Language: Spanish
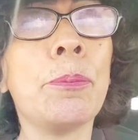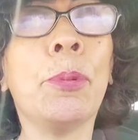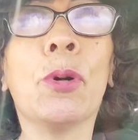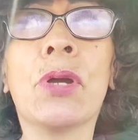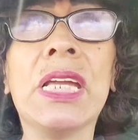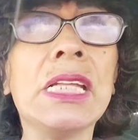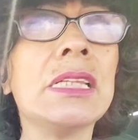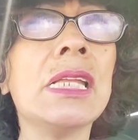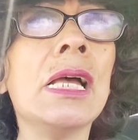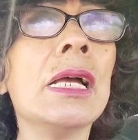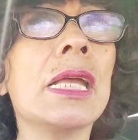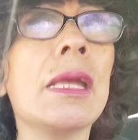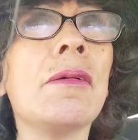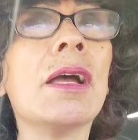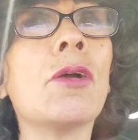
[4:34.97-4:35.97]

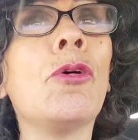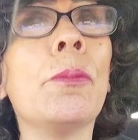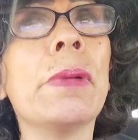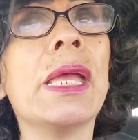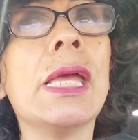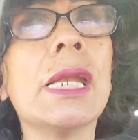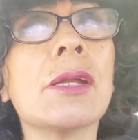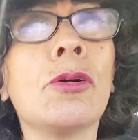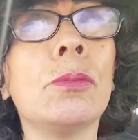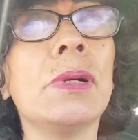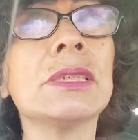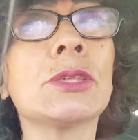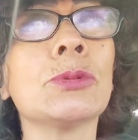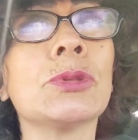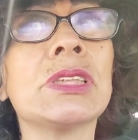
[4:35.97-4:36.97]
poquita ¿Qué va a comer,
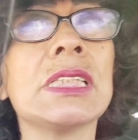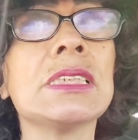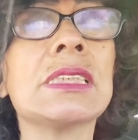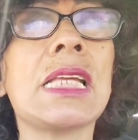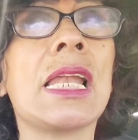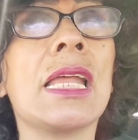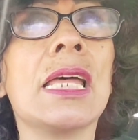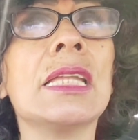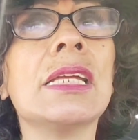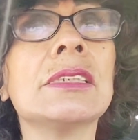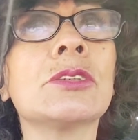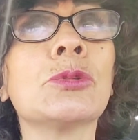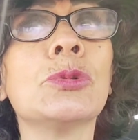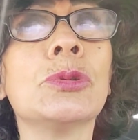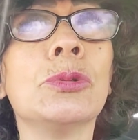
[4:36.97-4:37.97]
coma sus
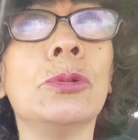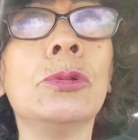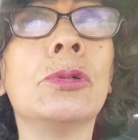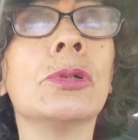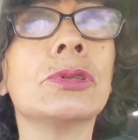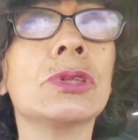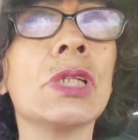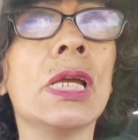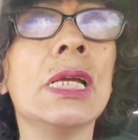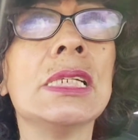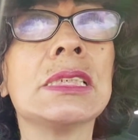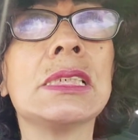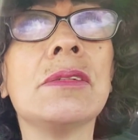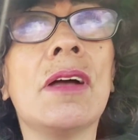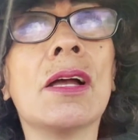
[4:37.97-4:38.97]
ensaladas, sus jugos,
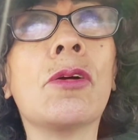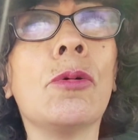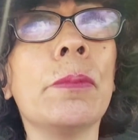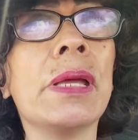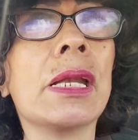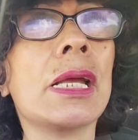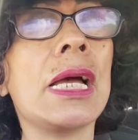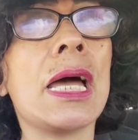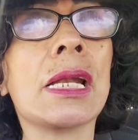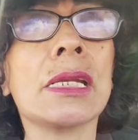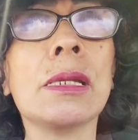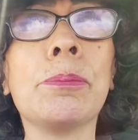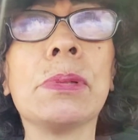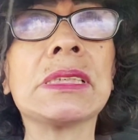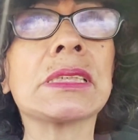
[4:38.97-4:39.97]
si va a comer
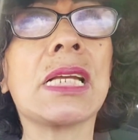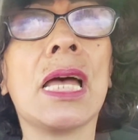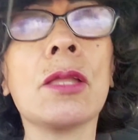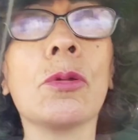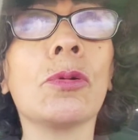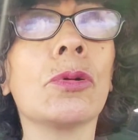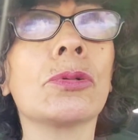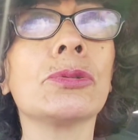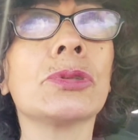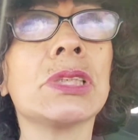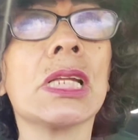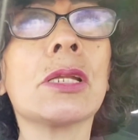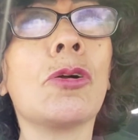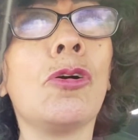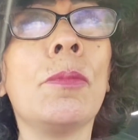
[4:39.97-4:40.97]
carne, pescado, lo que
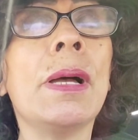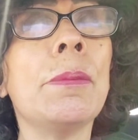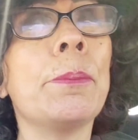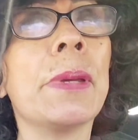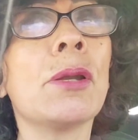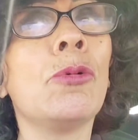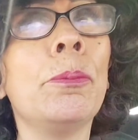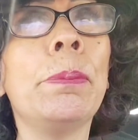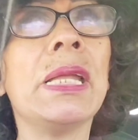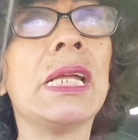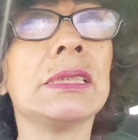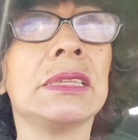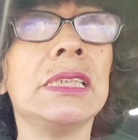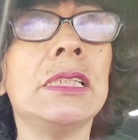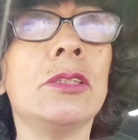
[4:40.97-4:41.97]
usted coma, pero un
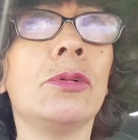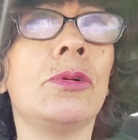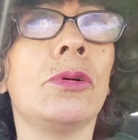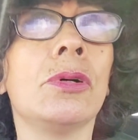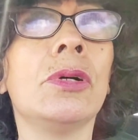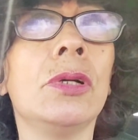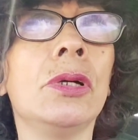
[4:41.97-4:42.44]
pedacito,